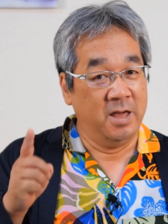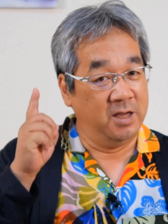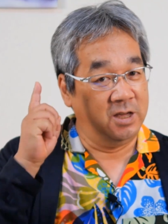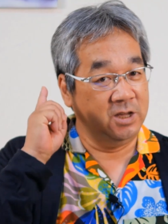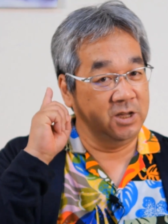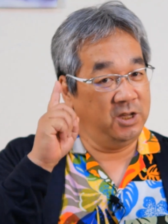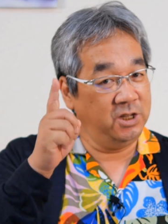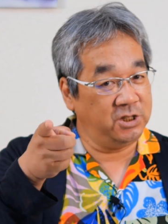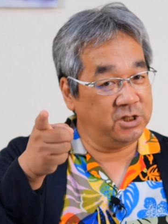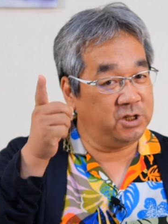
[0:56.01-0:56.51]

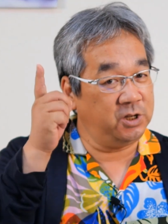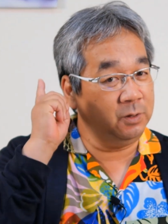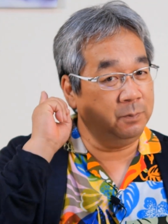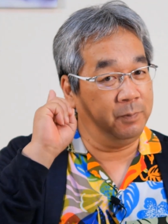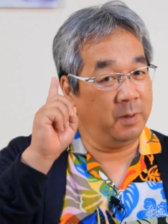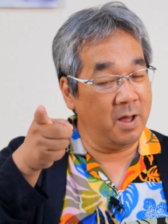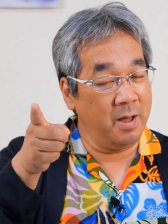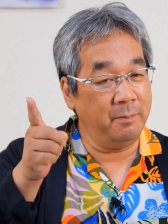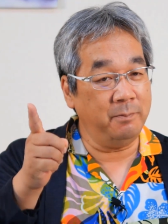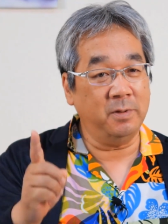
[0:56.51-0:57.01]
一
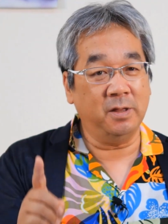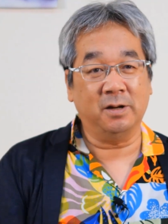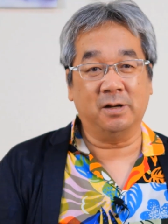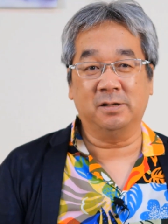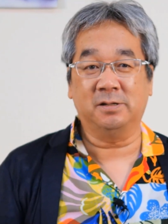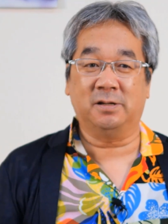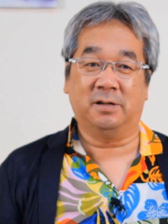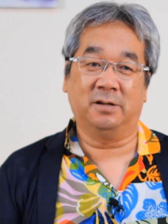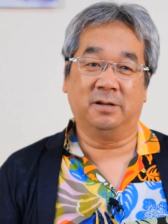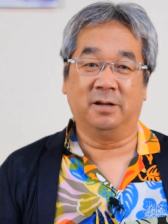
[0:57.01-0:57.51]
番
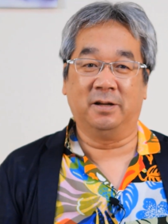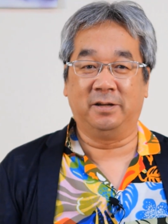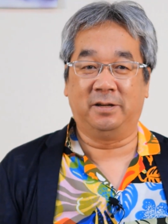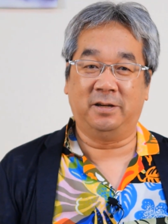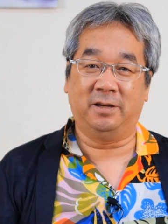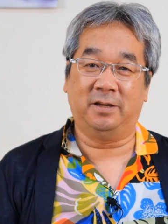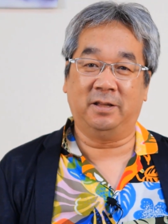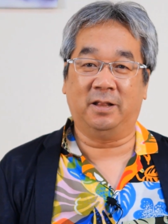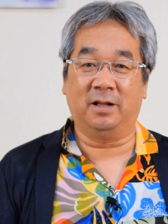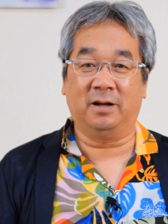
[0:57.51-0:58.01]
皆さんが
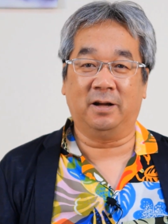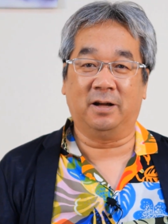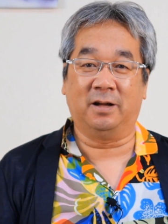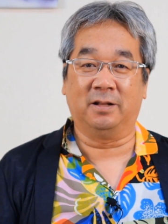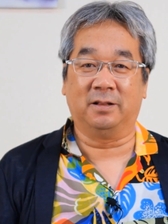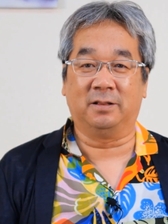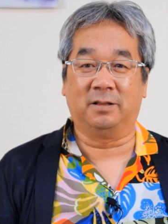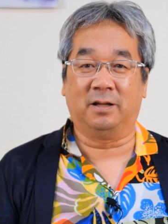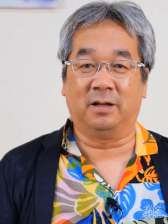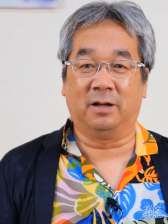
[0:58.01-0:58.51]
聞きた
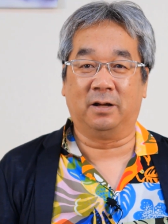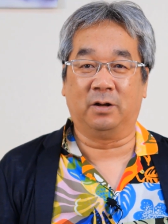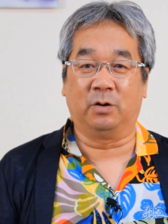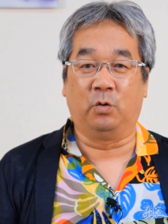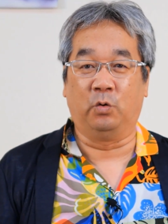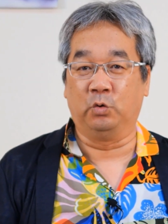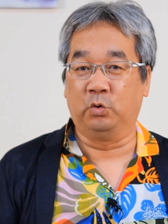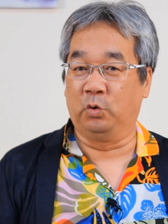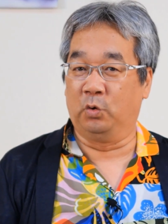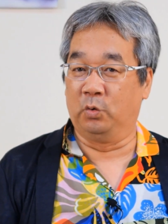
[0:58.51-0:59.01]
かった
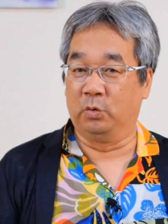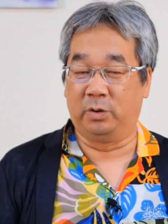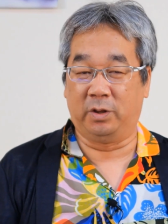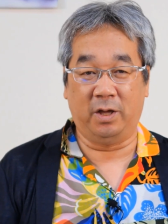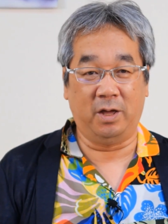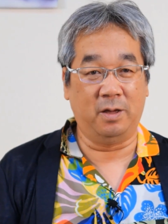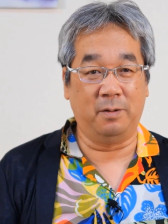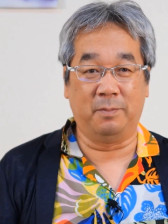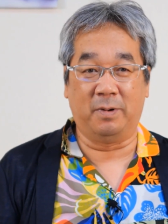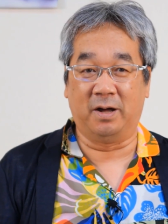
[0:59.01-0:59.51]
ことを
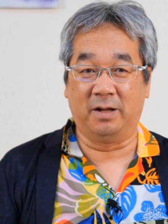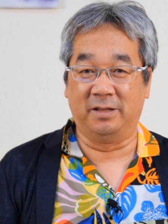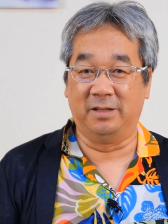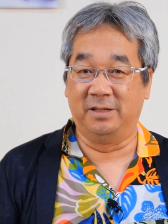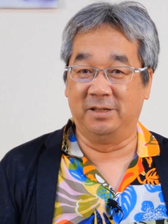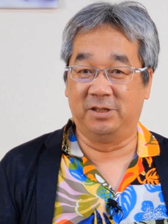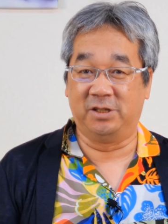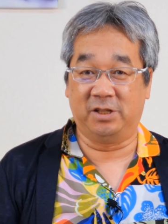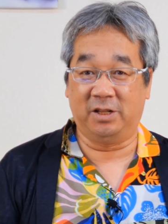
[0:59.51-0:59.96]
テーマにし